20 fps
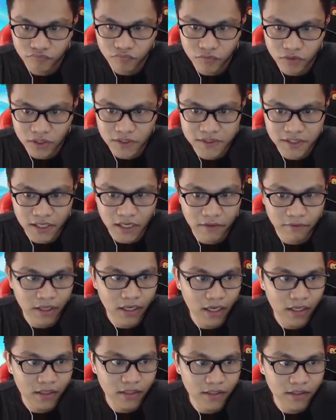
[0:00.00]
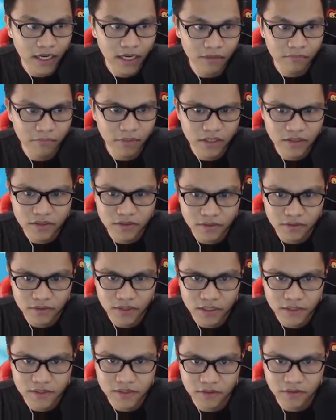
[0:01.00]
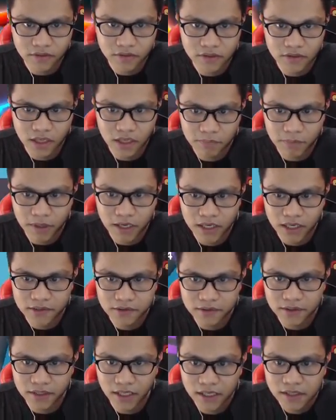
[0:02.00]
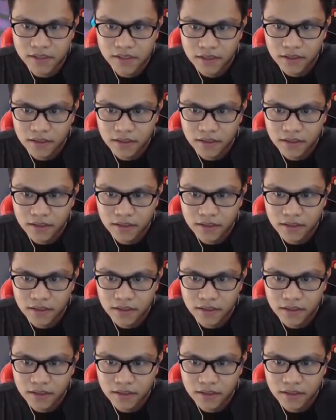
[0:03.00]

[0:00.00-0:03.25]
receiving any damage, so that's good. Napaganda.